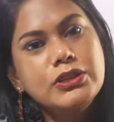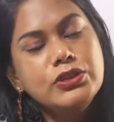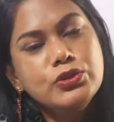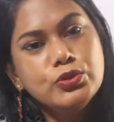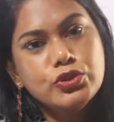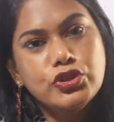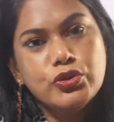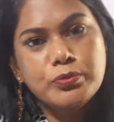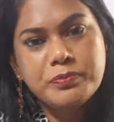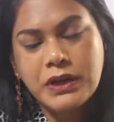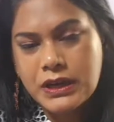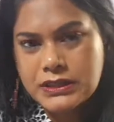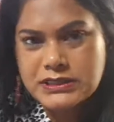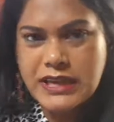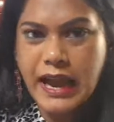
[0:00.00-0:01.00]
யூடியூப்
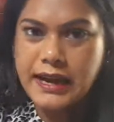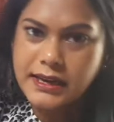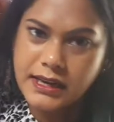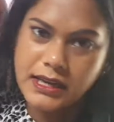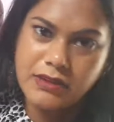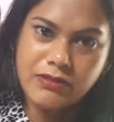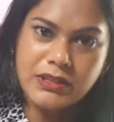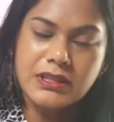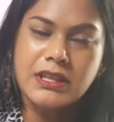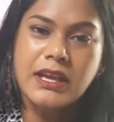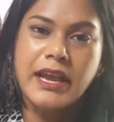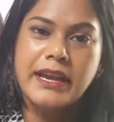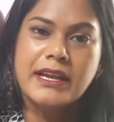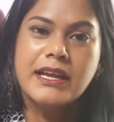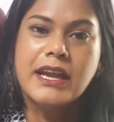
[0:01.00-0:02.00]
சேனலில் வந்து
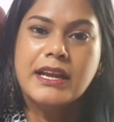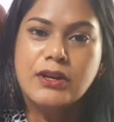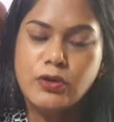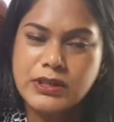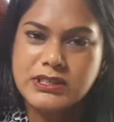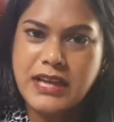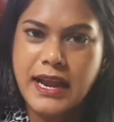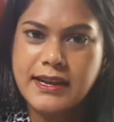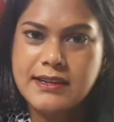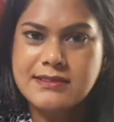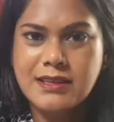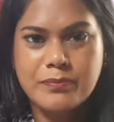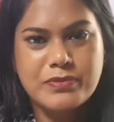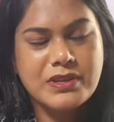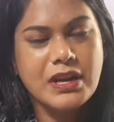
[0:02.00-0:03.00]
எங் என்னோட சேனல்
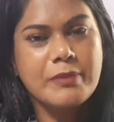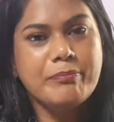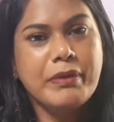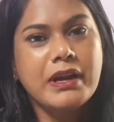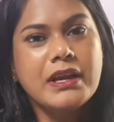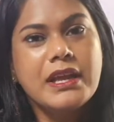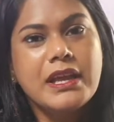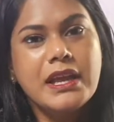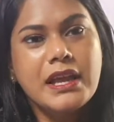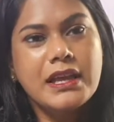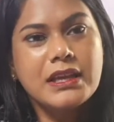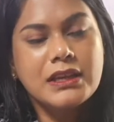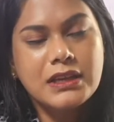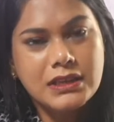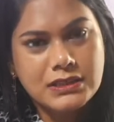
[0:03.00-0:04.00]
சப்ஸ்கிரைப் பண்ணி
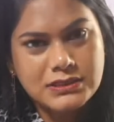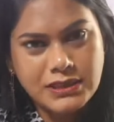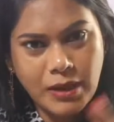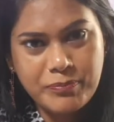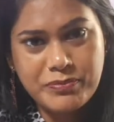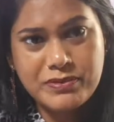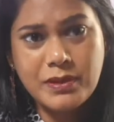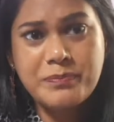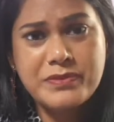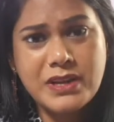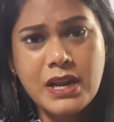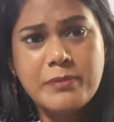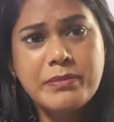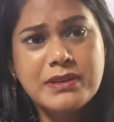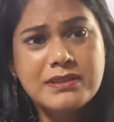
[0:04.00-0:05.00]
சப்
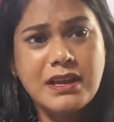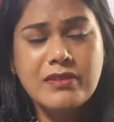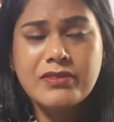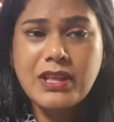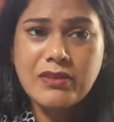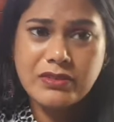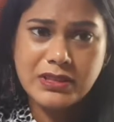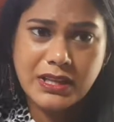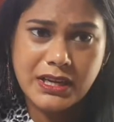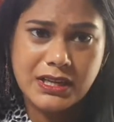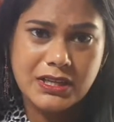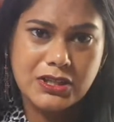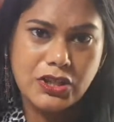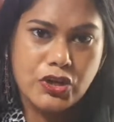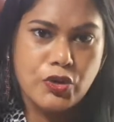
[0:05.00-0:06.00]
சப்ஸ்கிரைபர்ஸாக தான் வந்து
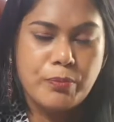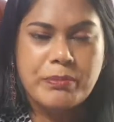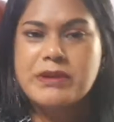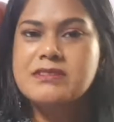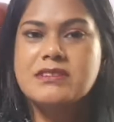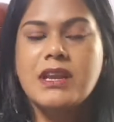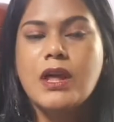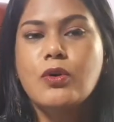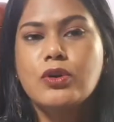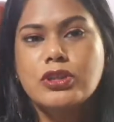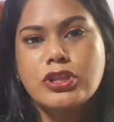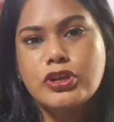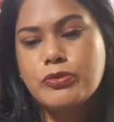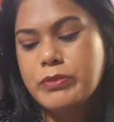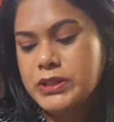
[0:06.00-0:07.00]
எனக்கு தெரியும் பர்சனலாக
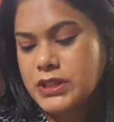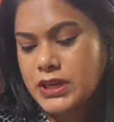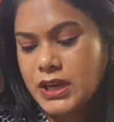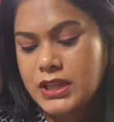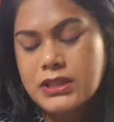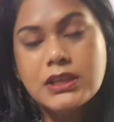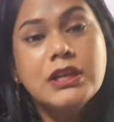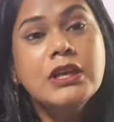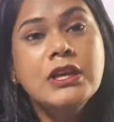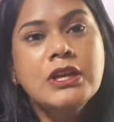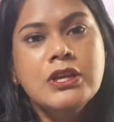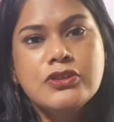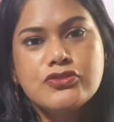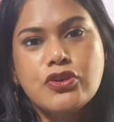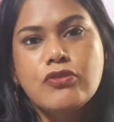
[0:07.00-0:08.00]
ஒருத்தரையுமே தெரியாது
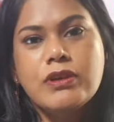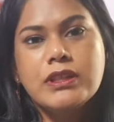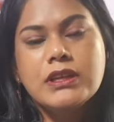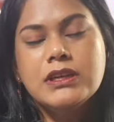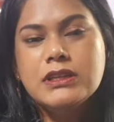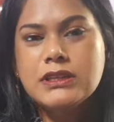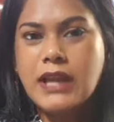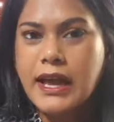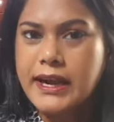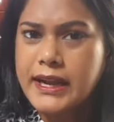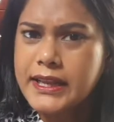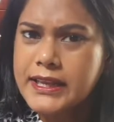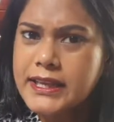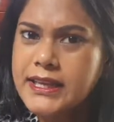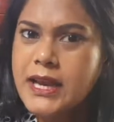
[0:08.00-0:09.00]
ஸோ வந்து
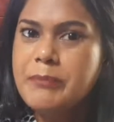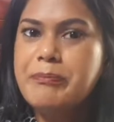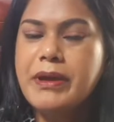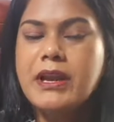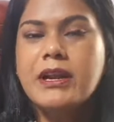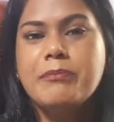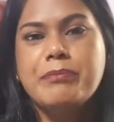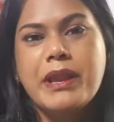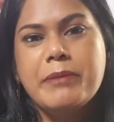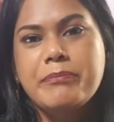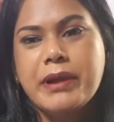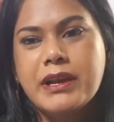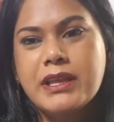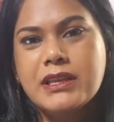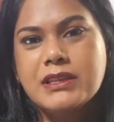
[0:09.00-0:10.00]
நிறைய பேர் ரிப்ளை
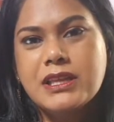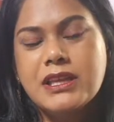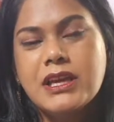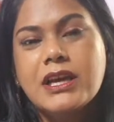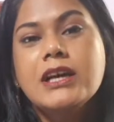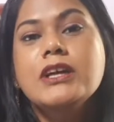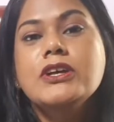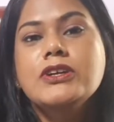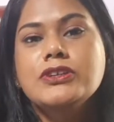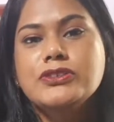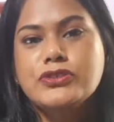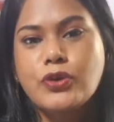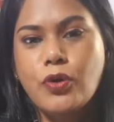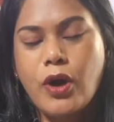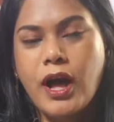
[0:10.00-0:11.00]
பண்ணியிருந்தீங்க
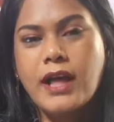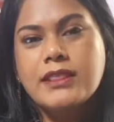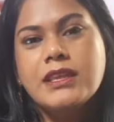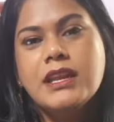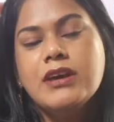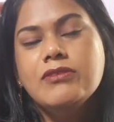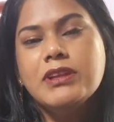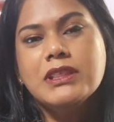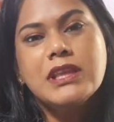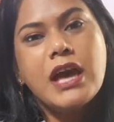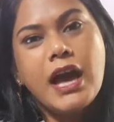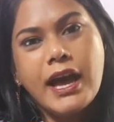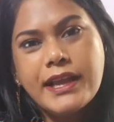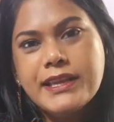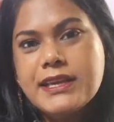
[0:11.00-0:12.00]
ஸோ அதில் வந்து
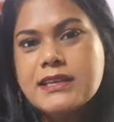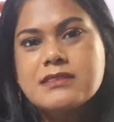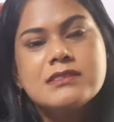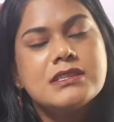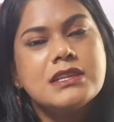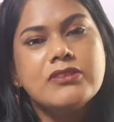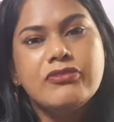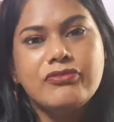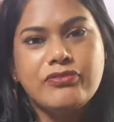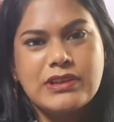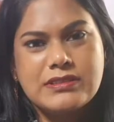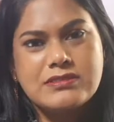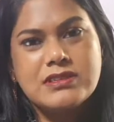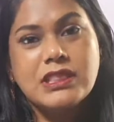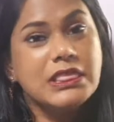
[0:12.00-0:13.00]
ஹையஸ்ட்டு
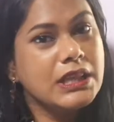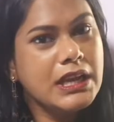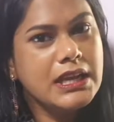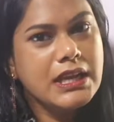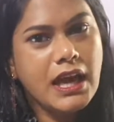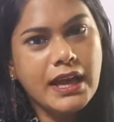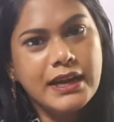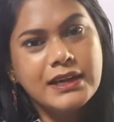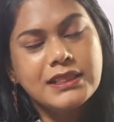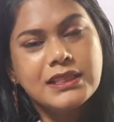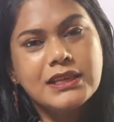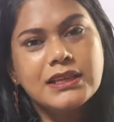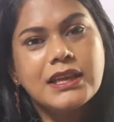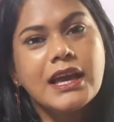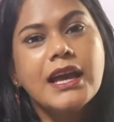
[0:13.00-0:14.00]
ஃபஸ்ட்டு த்ரீ நான்
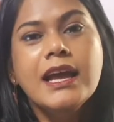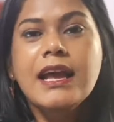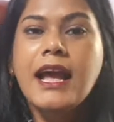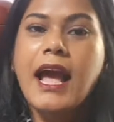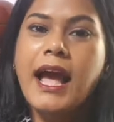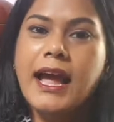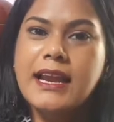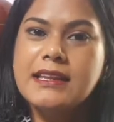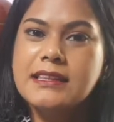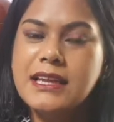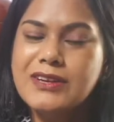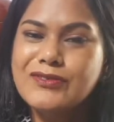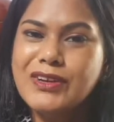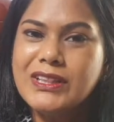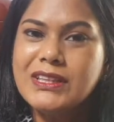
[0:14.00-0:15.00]
எடுத்திருக்கேன் அண்ட்
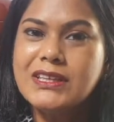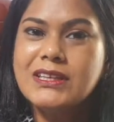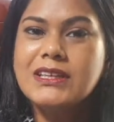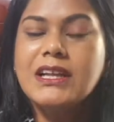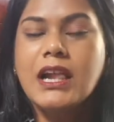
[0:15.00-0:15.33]
தென் வந்து